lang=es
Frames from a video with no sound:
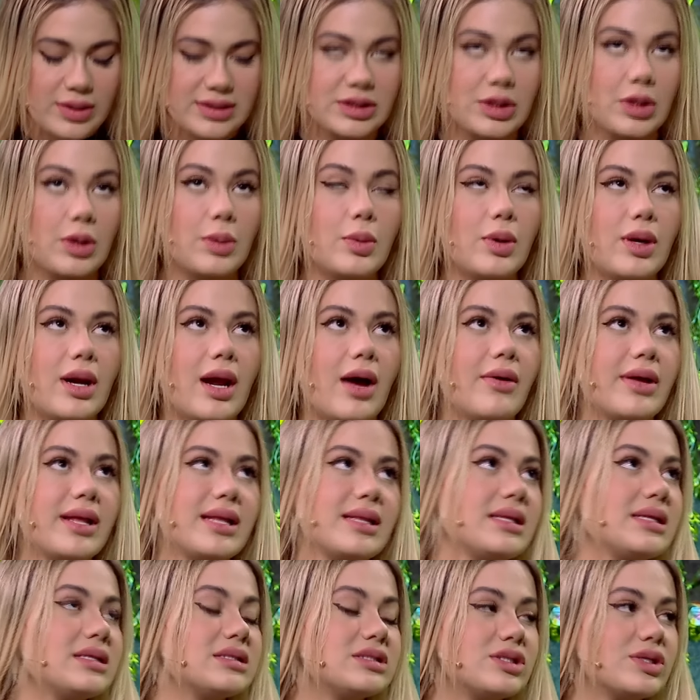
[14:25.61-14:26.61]
es como la
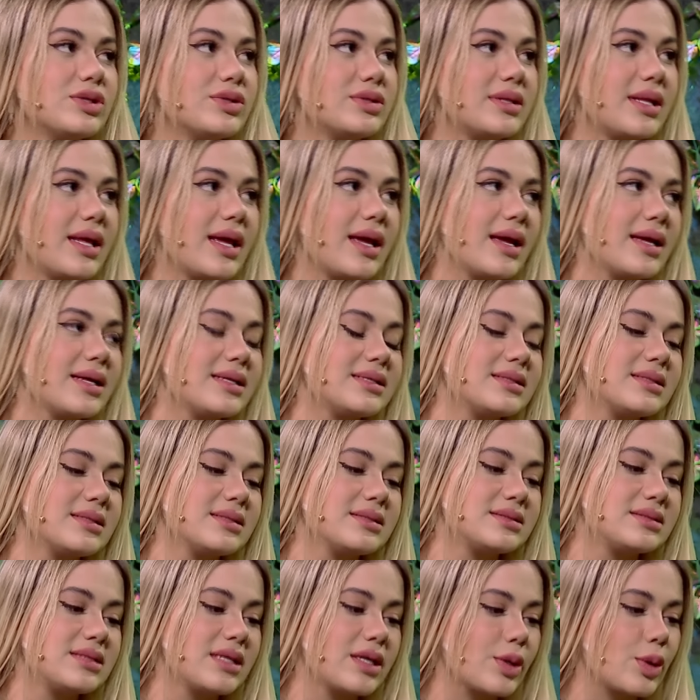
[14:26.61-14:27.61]
bendición de
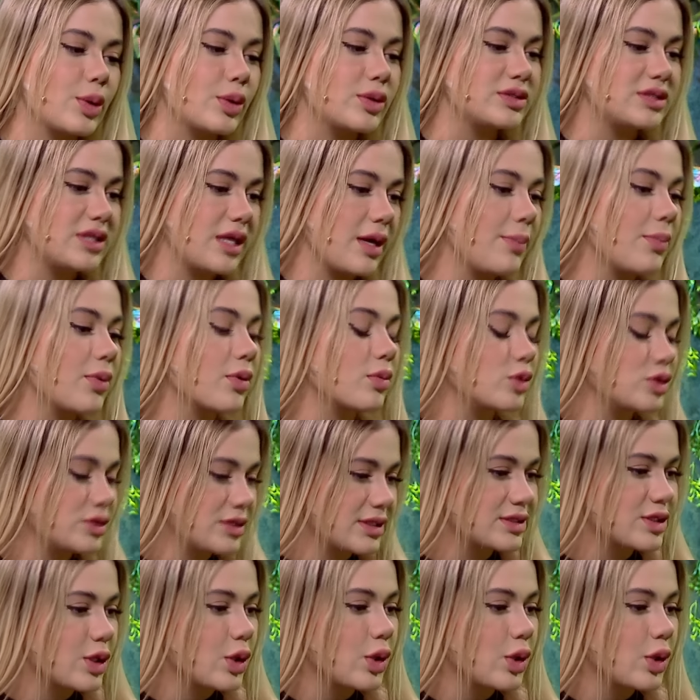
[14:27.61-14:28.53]
ser conocida por muchas